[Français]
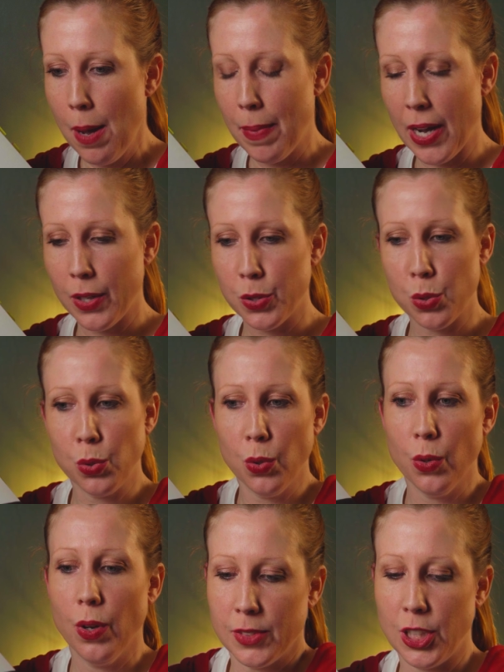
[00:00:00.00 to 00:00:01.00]
parce
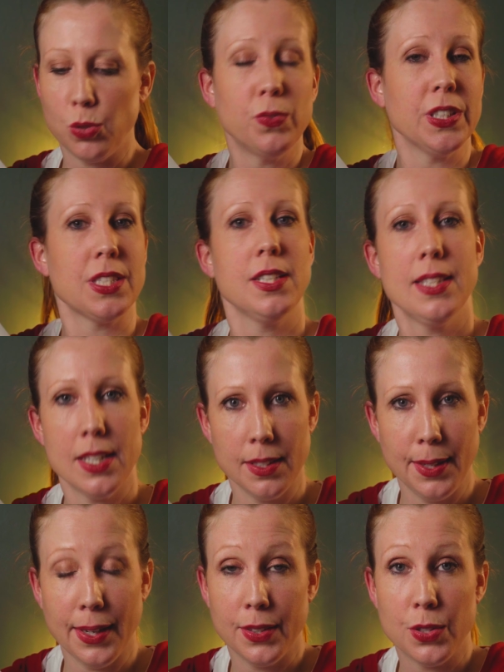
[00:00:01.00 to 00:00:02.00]
que j'ai trouvé que c'était
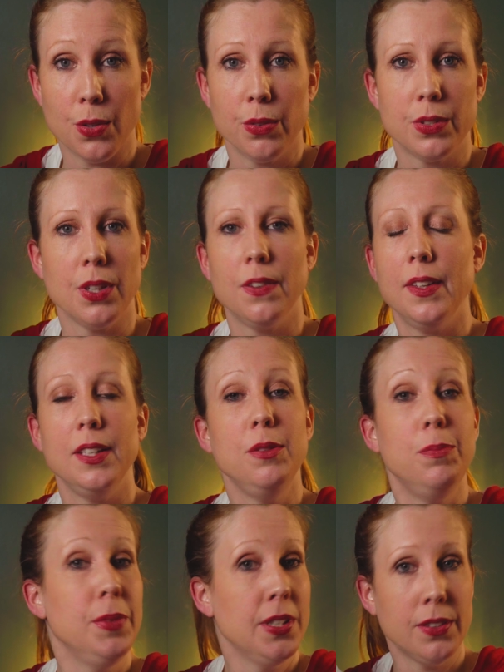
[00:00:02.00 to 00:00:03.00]
intéressant, que c'était
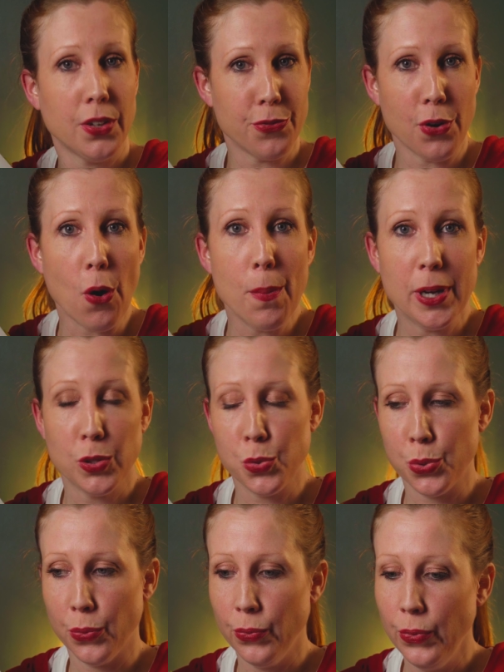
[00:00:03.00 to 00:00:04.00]
une mine
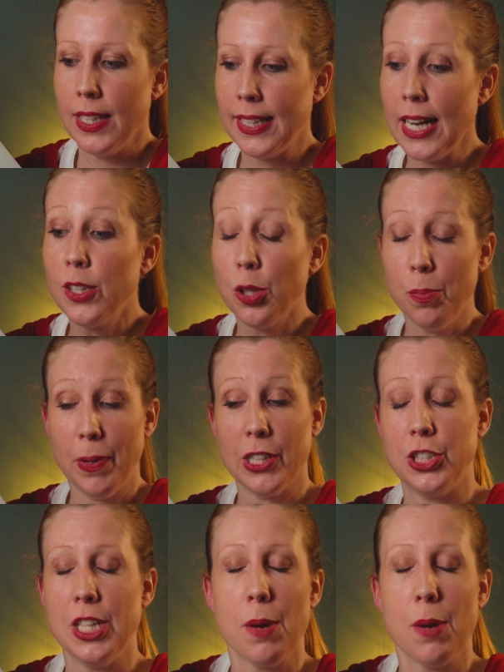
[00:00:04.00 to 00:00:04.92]
d'informations. Et quelque part, j'ai